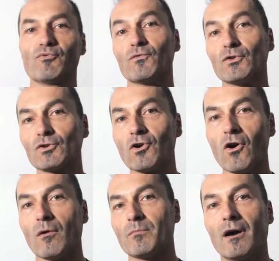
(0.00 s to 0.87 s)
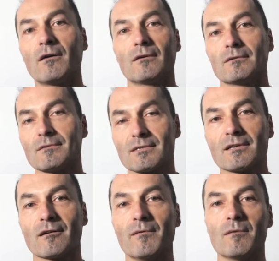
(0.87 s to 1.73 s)
pour votre corps, eh bien, euh,
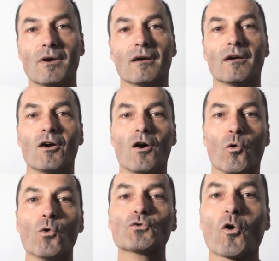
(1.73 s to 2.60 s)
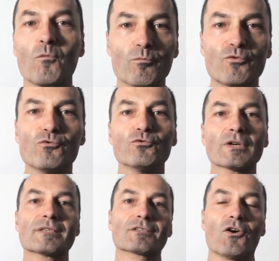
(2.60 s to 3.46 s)
c'est quand même autrement plus
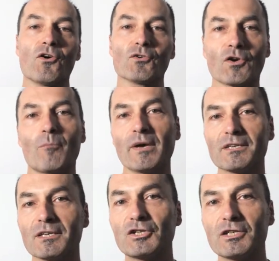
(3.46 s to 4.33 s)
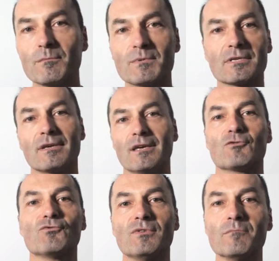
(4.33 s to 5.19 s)
nourrissant qu'un paquet de chips
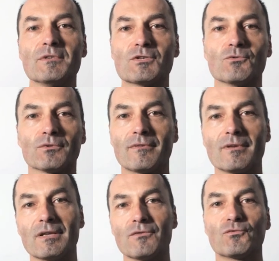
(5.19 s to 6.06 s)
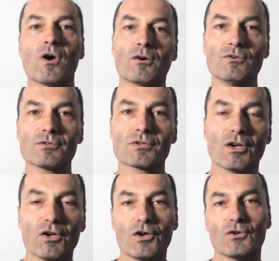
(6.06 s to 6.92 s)
et qu'une émission de télé foireuse
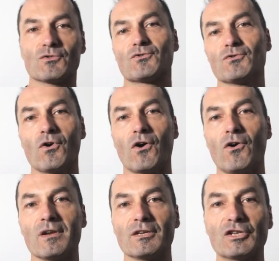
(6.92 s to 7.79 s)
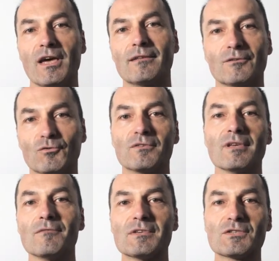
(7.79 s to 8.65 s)
sur euh, les chaînes de
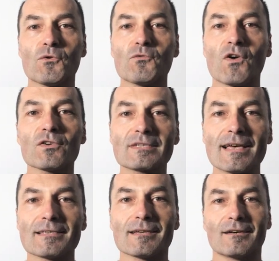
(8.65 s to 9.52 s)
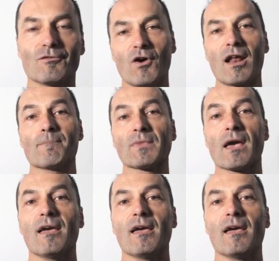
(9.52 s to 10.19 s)
télévision françaises. Voilà.